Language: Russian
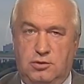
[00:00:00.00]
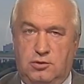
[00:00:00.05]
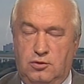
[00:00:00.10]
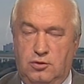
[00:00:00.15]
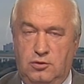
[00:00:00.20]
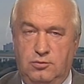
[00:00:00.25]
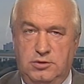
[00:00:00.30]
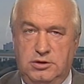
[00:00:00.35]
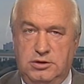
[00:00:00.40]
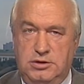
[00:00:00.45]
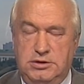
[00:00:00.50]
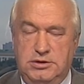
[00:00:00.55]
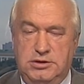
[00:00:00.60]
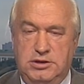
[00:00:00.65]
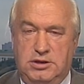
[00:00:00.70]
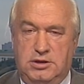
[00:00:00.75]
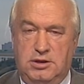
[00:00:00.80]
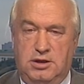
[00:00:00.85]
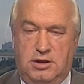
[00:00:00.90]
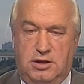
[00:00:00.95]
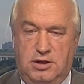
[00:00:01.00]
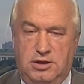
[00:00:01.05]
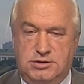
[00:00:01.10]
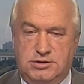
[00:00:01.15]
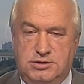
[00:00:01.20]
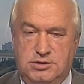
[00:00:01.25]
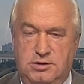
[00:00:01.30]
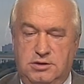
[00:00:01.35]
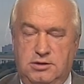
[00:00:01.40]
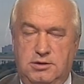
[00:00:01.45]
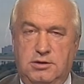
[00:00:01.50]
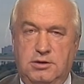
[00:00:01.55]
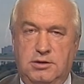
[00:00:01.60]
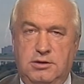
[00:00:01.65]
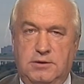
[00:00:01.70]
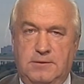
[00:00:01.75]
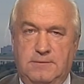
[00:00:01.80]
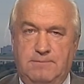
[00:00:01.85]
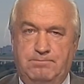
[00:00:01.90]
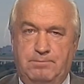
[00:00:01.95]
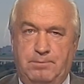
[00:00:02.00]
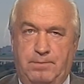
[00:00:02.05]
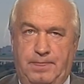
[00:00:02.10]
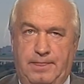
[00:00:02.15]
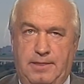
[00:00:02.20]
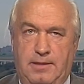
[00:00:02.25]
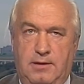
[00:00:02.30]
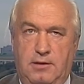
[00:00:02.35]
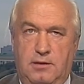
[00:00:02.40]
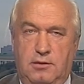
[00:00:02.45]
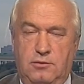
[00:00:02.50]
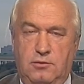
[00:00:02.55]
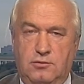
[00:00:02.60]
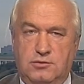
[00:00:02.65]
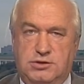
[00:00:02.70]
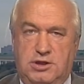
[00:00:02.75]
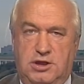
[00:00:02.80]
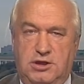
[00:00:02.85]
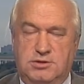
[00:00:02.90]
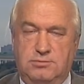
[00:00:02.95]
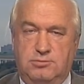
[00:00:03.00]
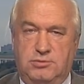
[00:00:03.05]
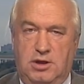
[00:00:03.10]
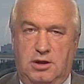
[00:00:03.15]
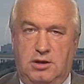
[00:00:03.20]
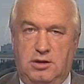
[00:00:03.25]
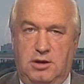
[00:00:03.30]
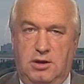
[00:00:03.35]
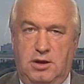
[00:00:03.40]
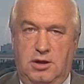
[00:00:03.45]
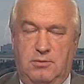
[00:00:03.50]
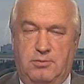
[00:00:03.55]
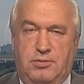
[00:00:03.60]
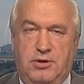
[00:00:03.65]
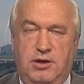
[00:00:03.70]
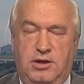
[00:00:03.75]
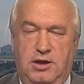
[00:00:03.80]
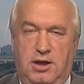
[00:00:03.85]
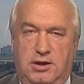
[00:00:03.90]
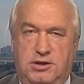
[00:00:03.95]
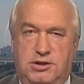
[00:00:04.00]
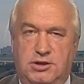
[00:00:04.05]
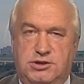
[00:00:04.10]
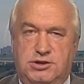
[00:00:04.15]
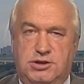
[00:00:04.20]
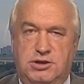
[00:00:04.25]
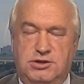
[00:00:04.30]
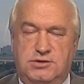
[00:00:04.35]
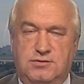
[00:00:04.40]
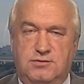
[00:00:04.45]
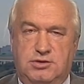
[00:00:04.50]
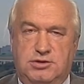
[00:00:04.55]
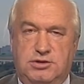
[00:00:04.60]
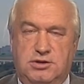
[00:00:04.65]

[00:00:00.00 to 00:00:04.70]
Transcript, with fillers: кроме декларации и, э, ну, скажем так, принятие чрезвыч...